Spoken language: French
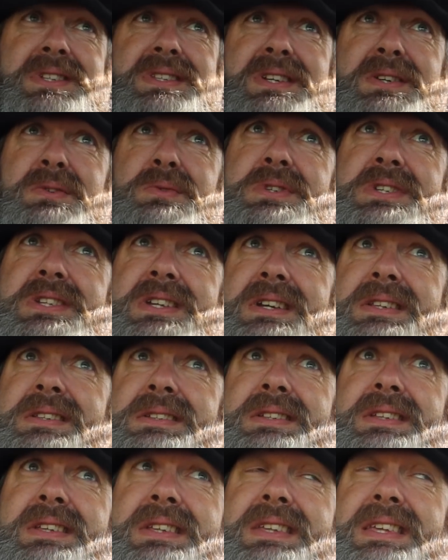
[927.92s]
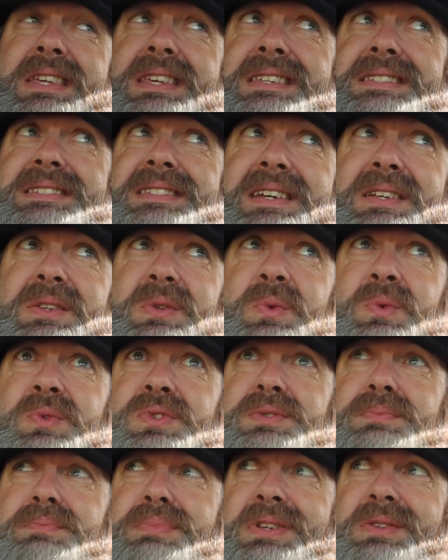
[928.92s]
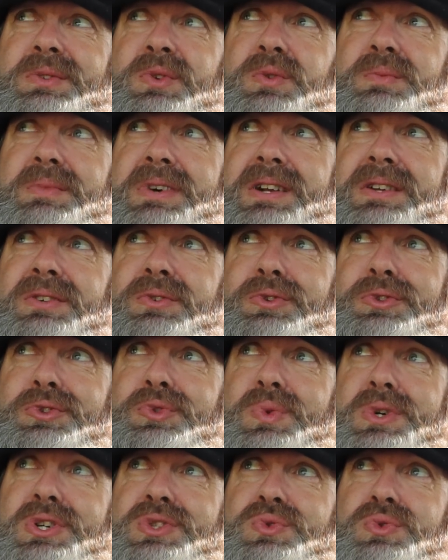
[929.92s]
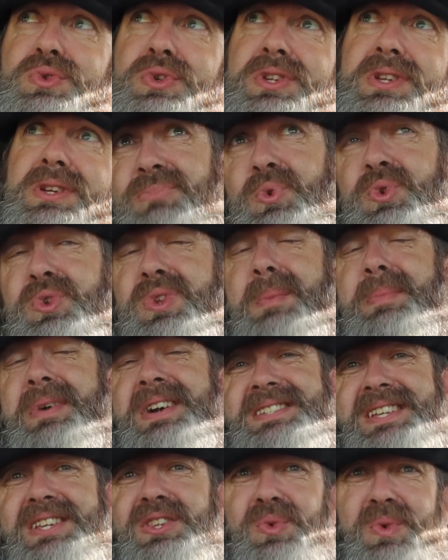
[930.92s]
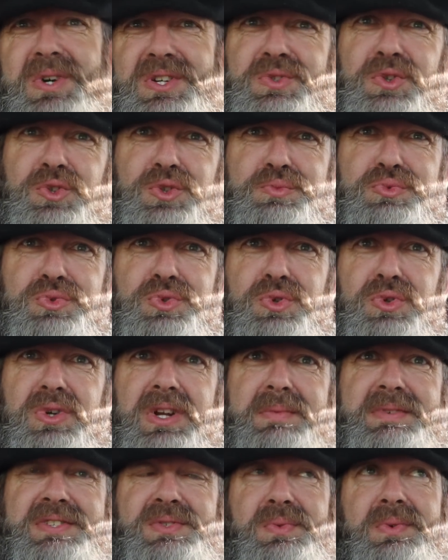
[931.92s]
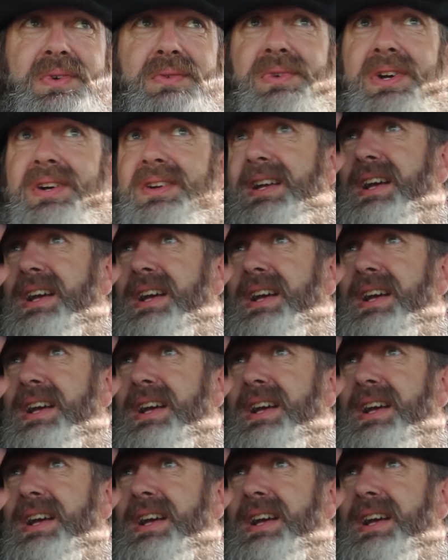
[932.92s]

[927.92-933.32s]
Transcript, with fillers: c'est un week-end qui s'annonce pas trop mal, de trois jours. De... Bon, après c'est trois jours de boulot à la maison, enfin